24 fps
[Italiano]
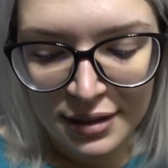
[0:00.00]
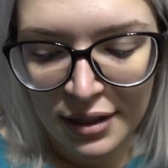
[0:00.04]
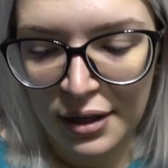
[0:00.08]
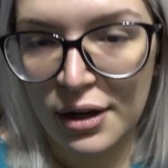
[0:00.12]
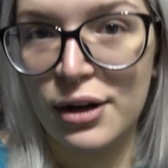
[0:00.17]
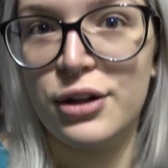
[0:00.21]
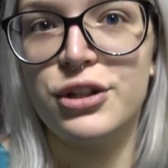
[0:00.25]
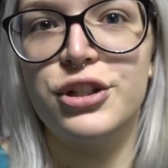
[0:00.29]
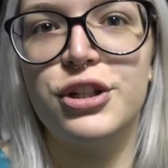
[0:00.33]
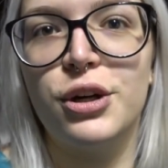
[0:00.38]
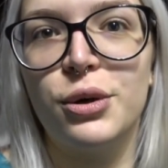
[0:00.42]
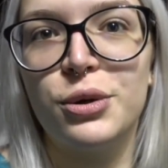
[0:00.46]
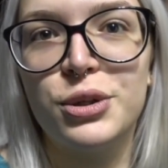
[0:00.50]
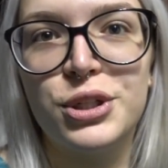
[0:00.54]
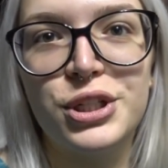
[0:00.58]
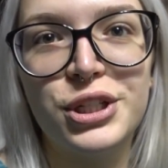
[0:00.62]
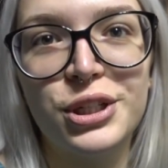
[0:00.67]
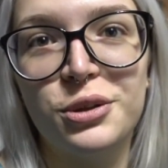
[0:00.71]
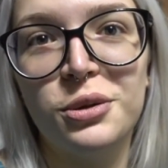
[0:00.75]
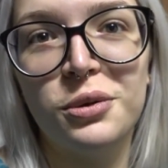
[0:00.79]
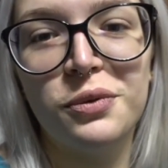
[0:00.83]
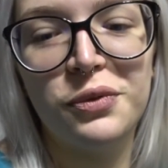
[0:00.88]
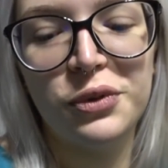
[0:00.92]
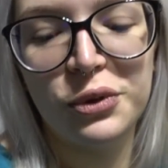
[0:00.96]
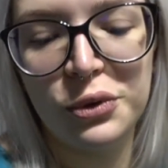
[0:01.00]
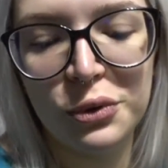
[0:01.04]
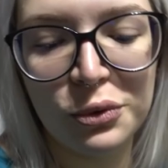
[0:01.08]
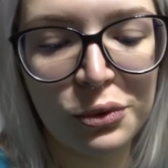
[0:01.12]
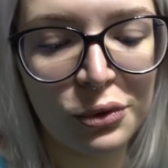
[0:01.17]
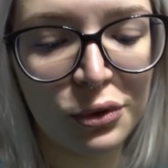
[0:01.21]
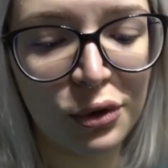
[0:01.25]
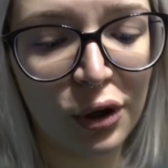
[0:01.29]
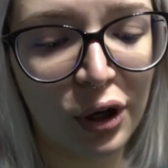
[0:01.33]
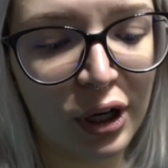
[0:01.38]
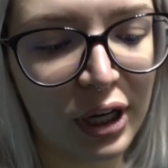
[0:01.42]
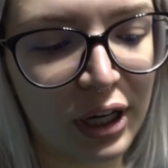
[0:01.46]
sarà già uscito il video
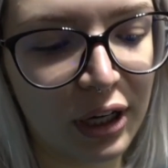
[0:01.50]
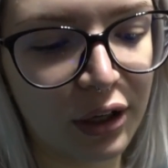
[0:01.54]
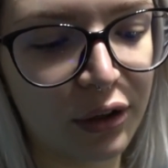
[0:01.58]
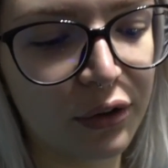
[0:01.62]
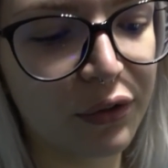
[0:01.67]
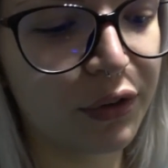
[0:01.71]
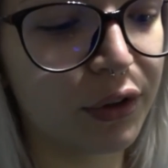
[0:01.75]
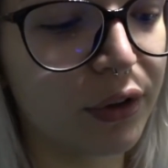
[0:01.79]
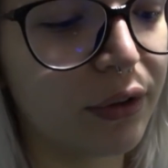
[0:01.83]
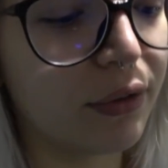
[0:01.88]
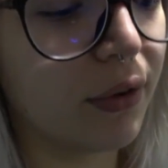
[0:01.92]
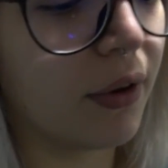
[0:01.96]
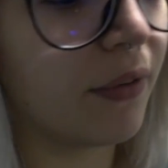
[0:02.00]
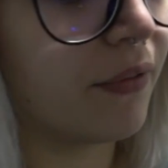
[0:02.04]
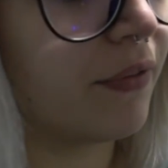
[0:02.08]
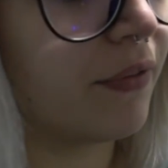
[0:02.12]
tutorial io vi devo